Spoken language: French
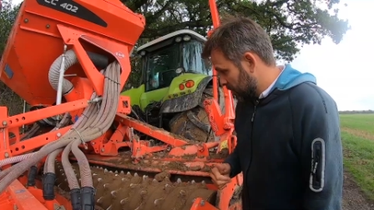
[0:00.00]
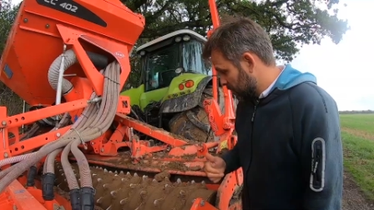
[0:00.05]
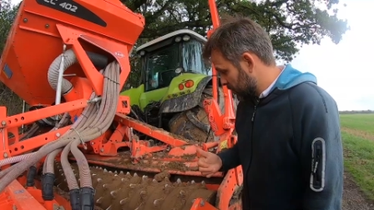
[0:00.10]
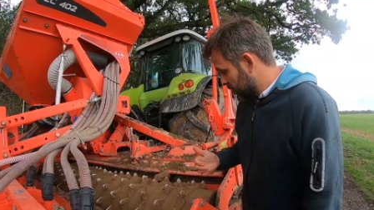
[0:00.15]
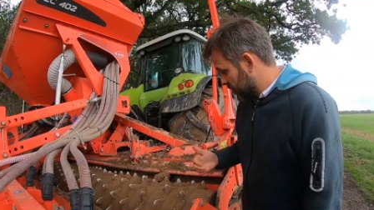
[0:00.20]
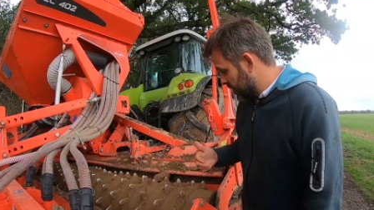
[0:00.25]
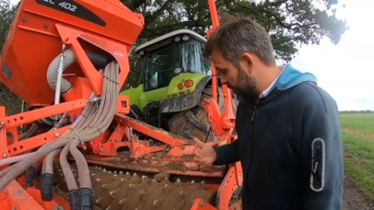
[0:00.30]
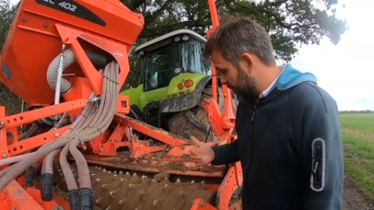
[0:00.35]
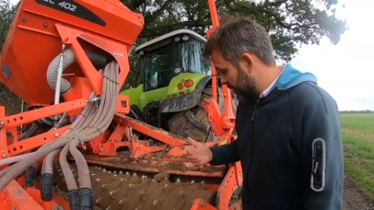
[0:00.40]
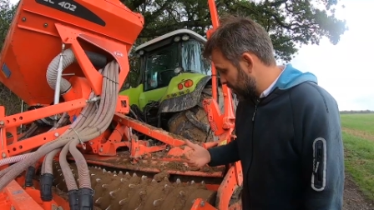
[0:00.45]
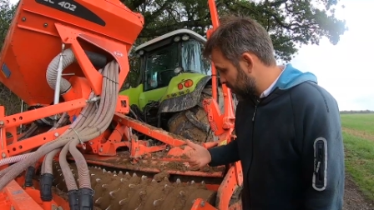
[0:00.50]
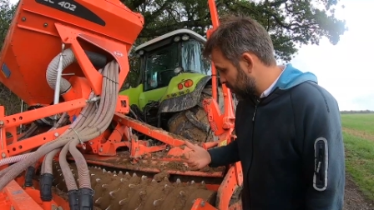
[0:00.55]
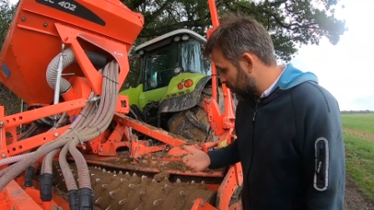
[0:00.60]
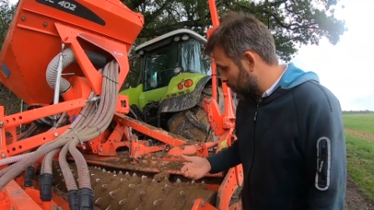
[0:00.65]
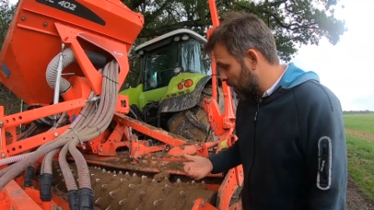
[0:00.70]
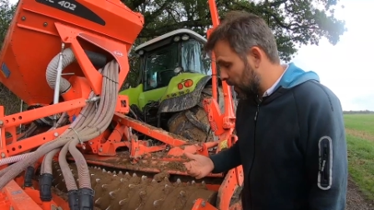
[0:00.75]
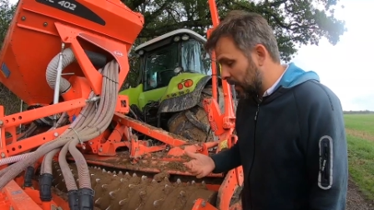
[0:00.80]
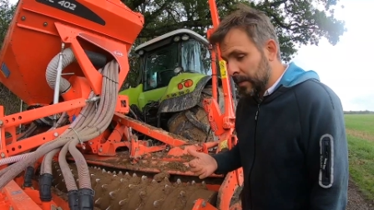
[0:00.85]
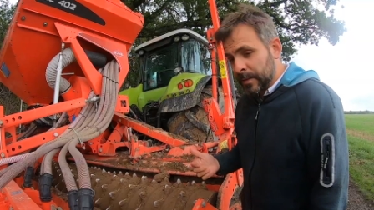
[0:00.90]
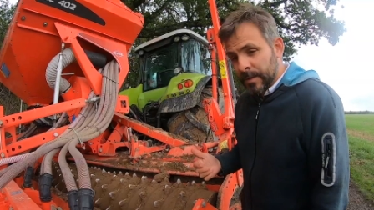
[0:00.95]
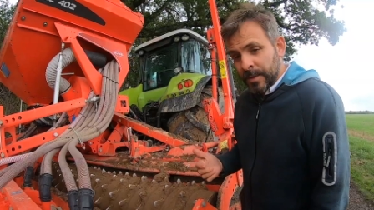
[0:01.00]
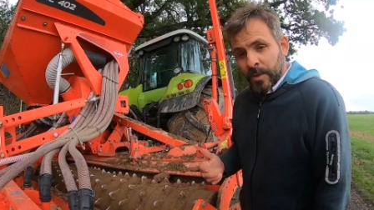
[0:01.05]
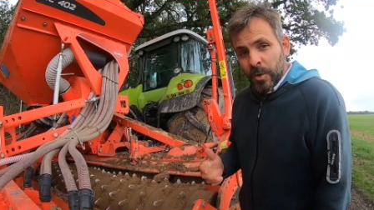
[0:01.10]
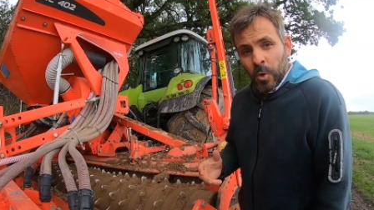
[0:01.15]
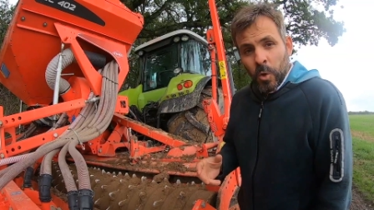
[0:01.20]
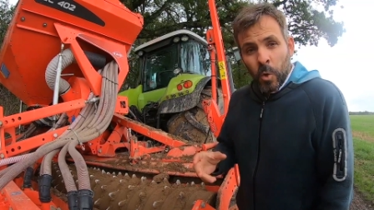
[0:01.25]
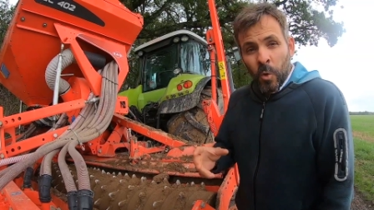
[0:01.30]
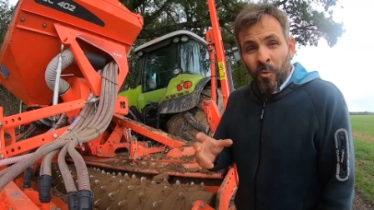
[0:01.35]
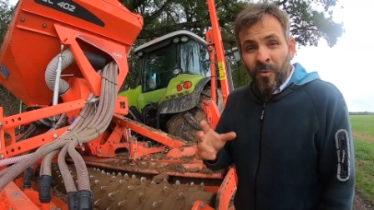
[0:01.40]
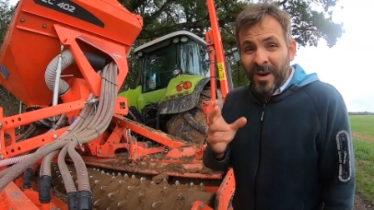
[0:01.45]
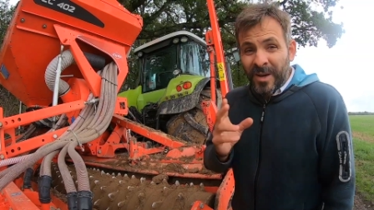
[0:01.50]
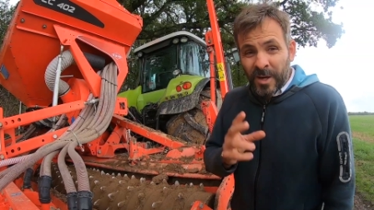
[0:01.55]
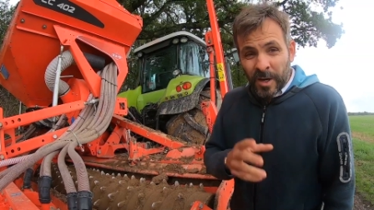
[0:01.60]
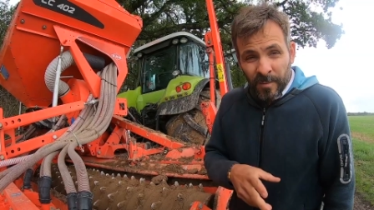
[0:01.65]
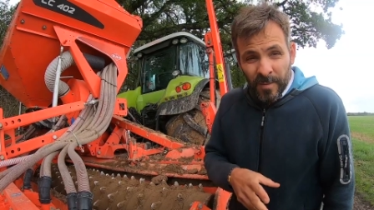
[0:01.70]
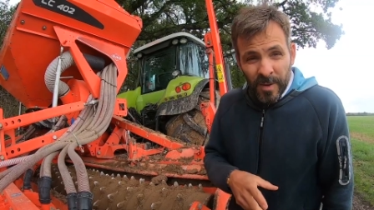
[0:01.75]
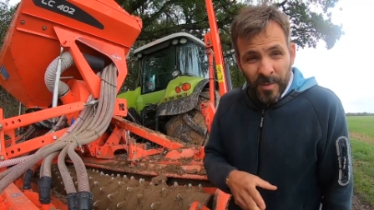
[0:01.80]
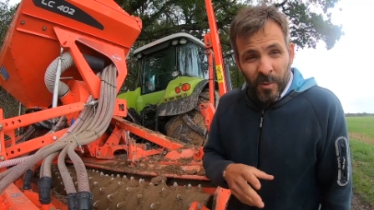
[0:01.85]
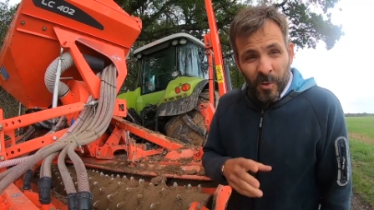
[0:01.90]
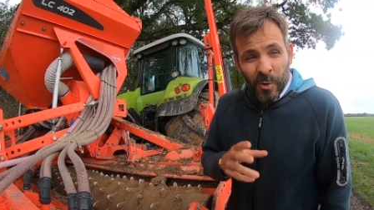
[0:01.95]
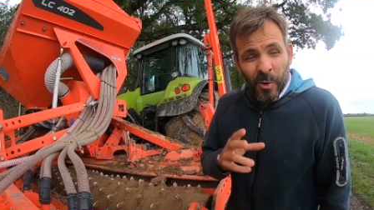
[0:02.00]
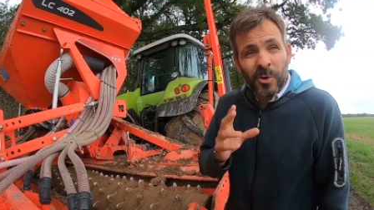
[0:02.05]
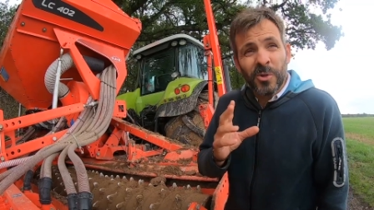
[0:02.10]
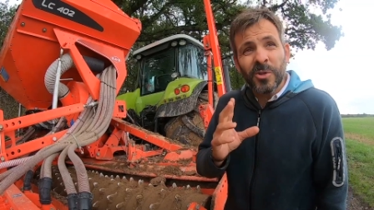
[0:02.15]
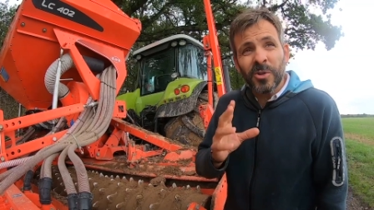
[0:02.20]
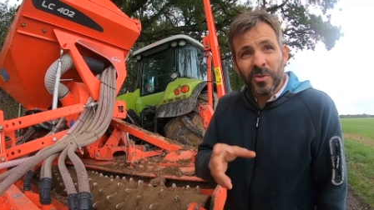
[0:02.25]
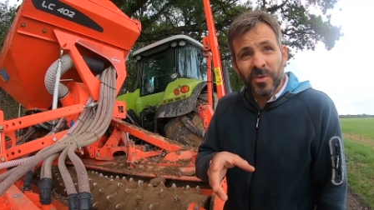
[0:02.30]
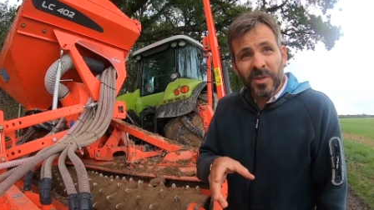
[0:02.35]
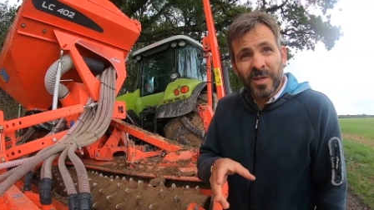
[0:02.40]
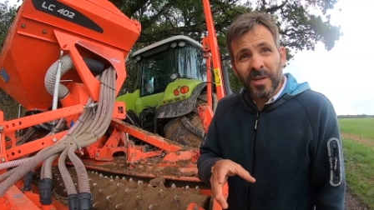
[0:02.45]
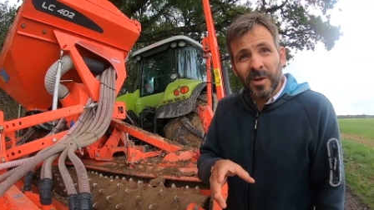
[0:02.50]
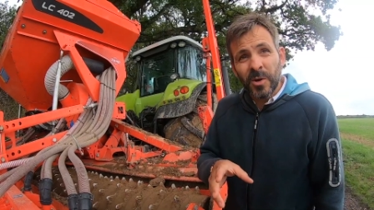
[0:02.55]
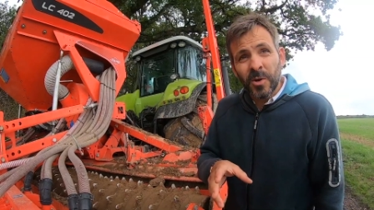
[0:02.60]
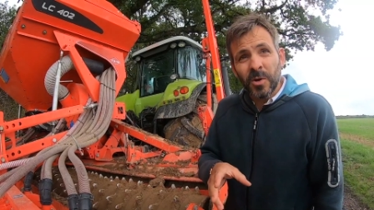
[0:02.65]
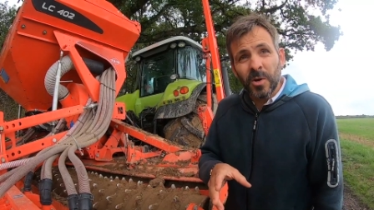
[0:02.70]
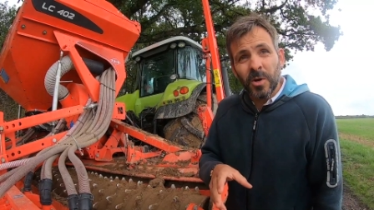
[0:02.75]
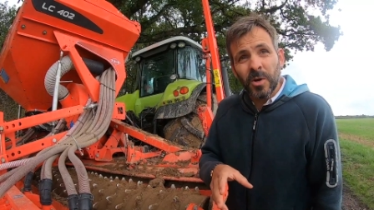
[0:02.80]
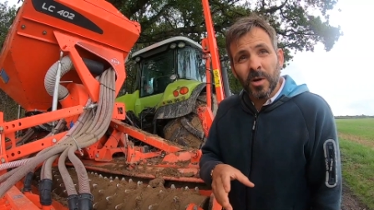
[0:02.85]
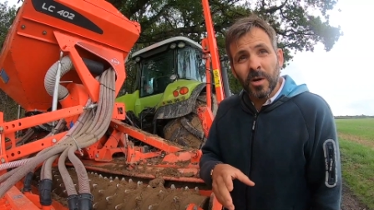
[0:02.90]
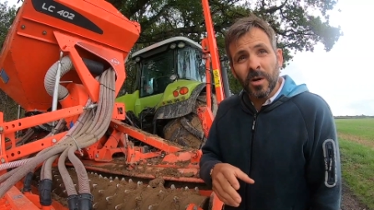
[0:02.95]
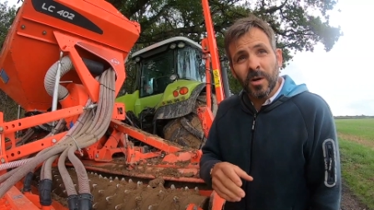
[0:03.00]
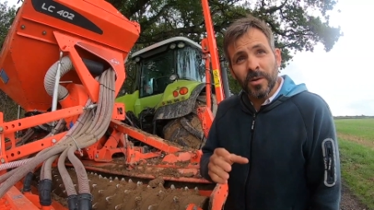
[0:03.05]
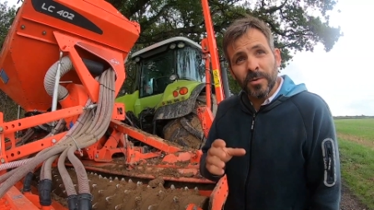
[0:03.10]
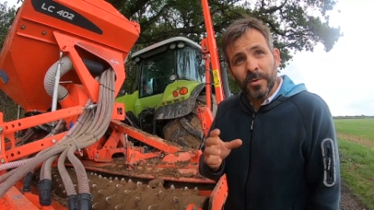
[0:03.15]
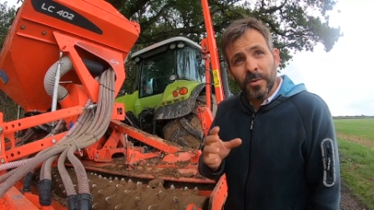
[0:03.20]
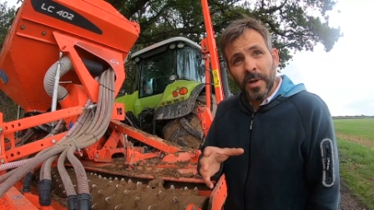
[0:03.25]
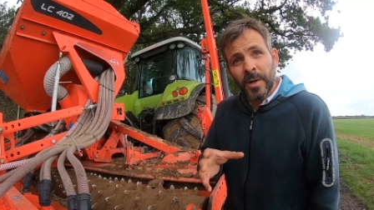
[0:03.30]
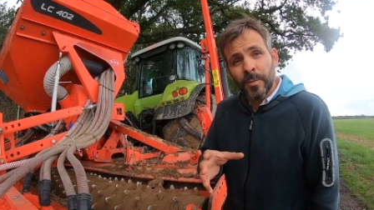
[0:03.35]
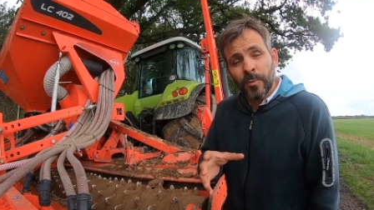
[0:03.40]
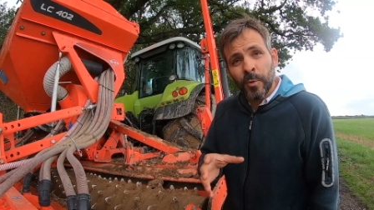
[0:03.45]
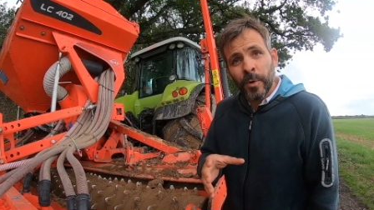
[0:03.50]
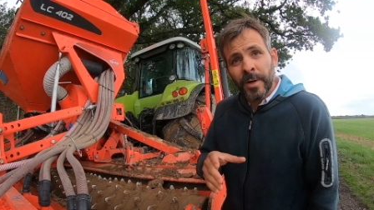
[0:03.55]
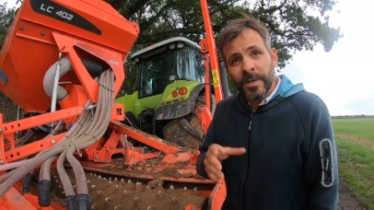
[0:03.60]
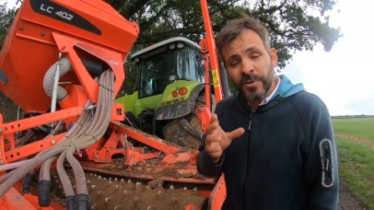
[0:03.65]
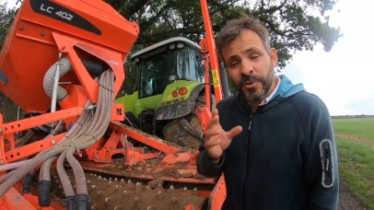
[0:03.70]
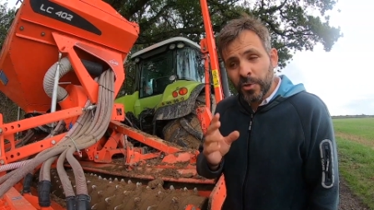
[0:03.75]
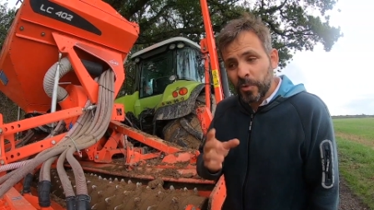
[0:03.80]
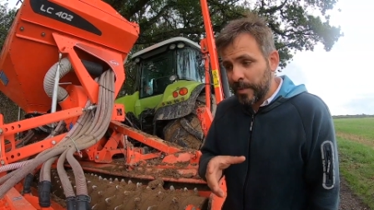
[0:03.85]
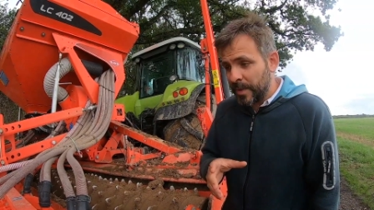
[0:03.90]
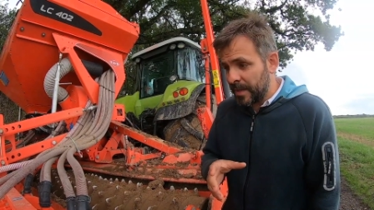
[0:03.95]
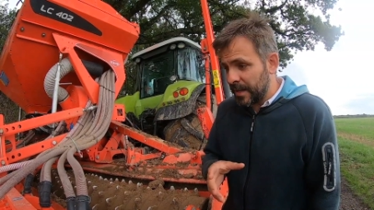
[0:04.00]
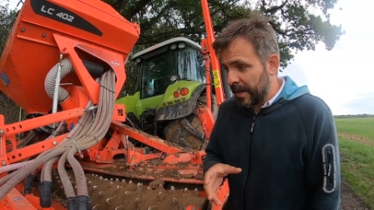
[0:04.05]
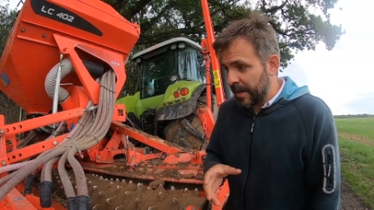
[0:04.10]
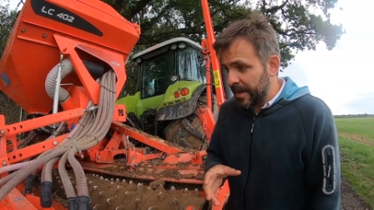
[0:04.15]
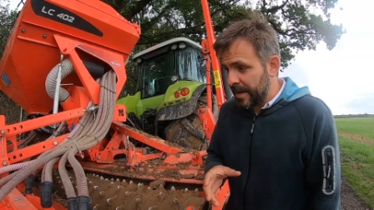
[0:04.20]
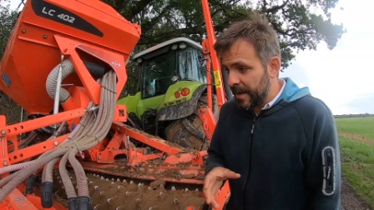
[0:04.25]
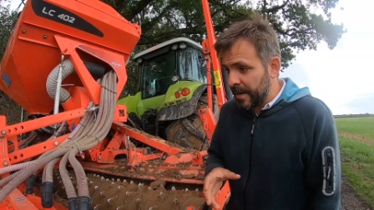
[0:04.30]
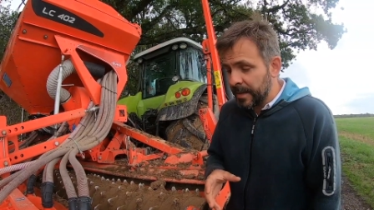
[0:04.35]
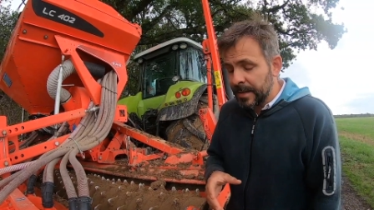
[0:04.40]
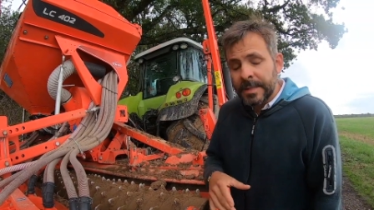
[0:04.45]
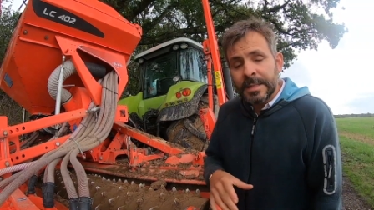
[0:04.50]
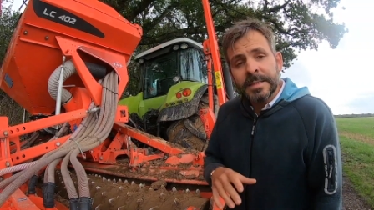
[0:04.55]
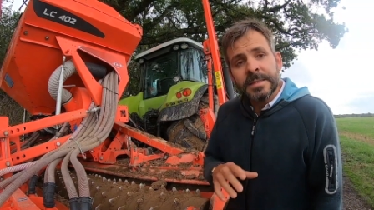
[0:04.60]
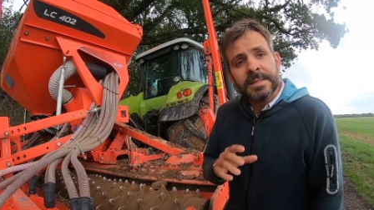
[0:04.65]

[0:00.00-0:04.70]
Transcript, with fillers: Donc j'ai pas le choix. On va quand même retenter encore de labourer, de semer derrière.